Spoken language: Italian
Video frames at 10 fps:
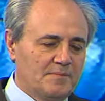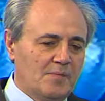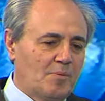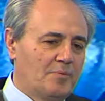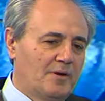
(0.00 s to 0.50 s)
il
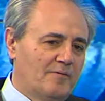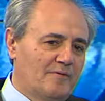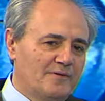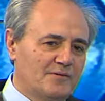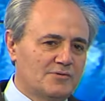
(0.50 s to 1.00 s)

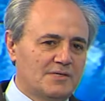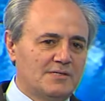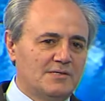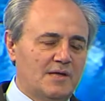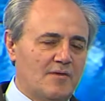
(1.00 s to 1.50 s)
papillomavirus è,
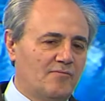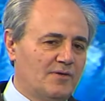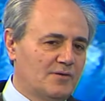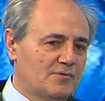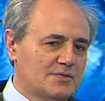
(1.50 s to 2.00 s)
di, è un
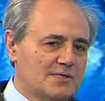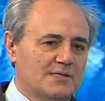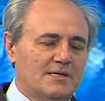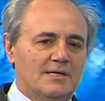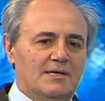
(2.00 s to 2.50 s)
virus
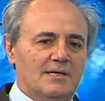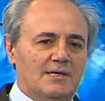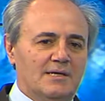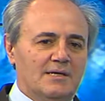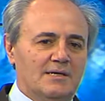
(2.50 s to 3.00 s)

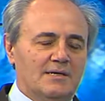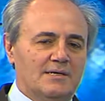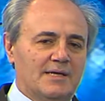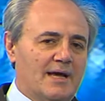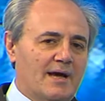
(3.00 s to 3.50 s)
eh,
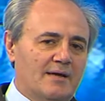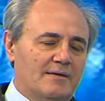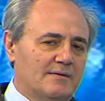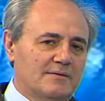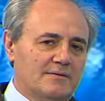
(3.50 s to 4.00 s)
che ha
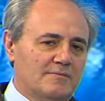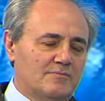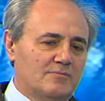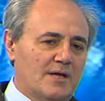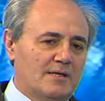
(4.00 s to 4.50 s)
eh,
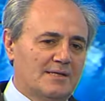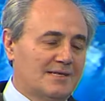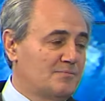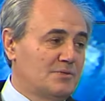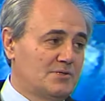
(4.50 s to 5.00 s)
una
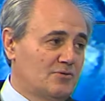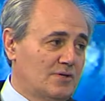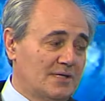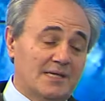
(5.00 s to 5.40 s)
trasmissione